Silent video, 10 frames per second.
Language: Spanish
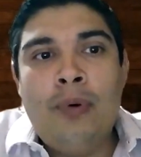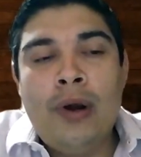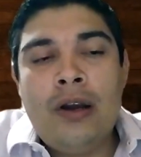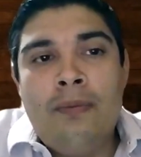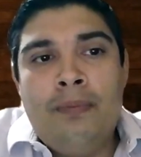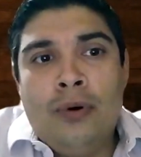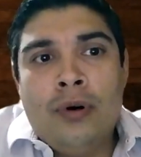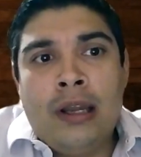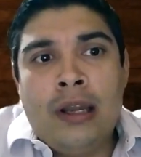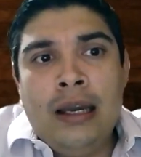pues
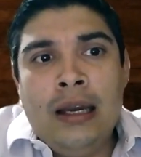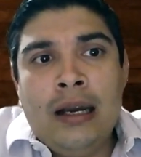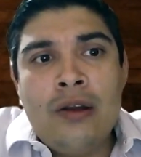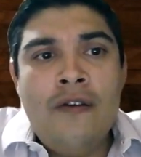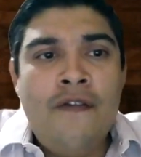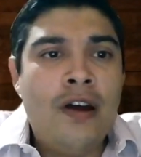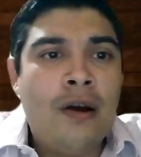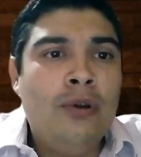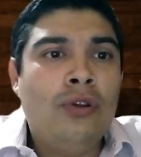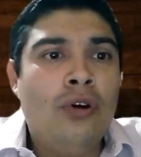porque cayó
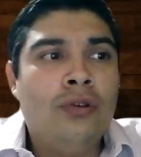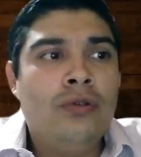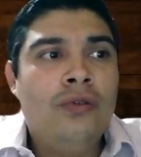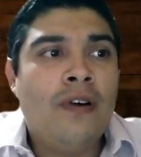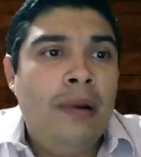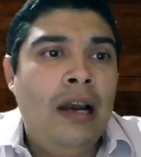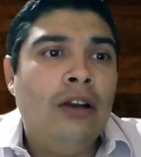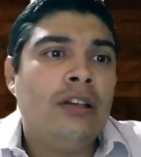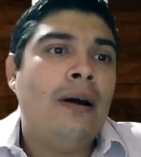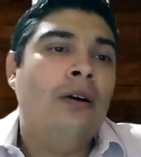enfermo y toda su familia y
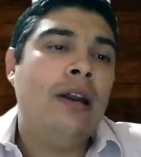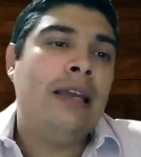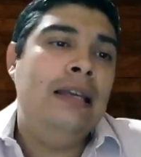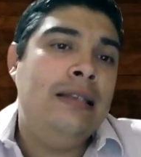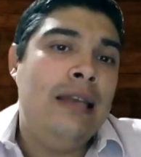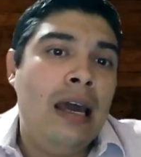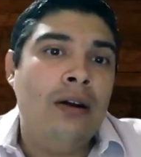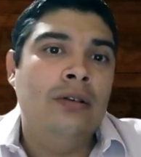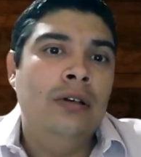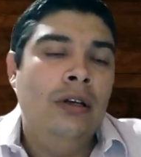los trabajadores
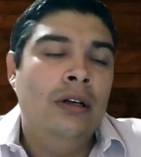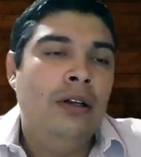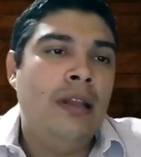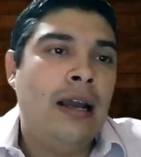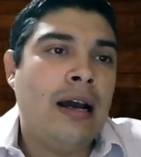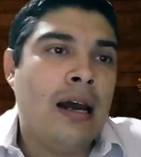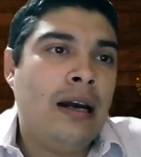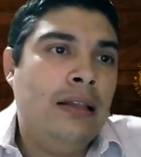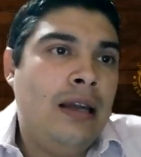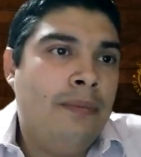quisieron
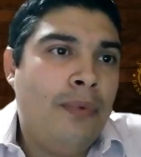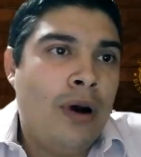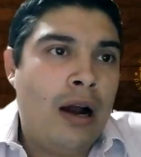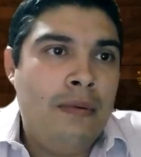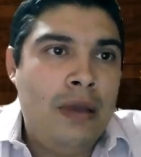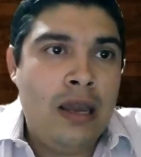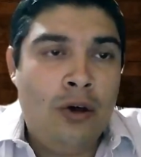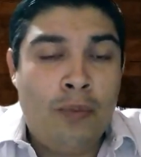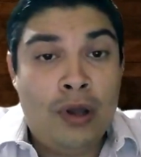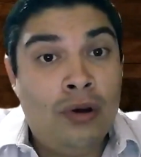dedicarle tiempo al
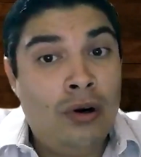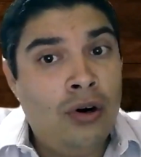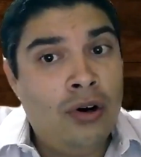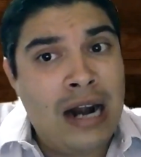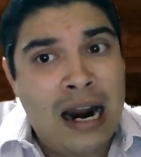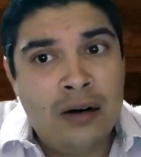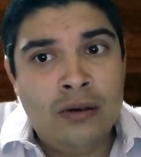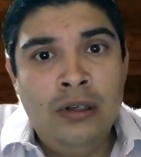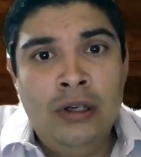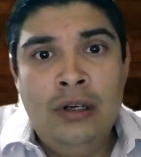viñedo, pues no lo
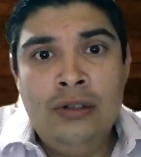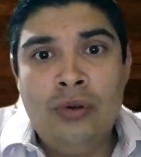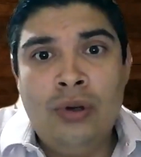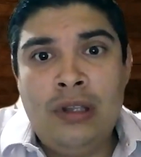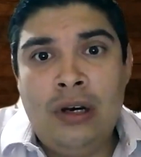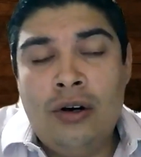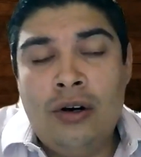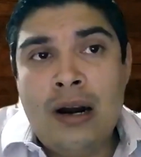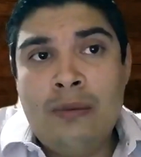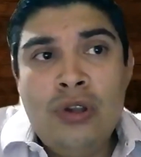lograron, su deterioro era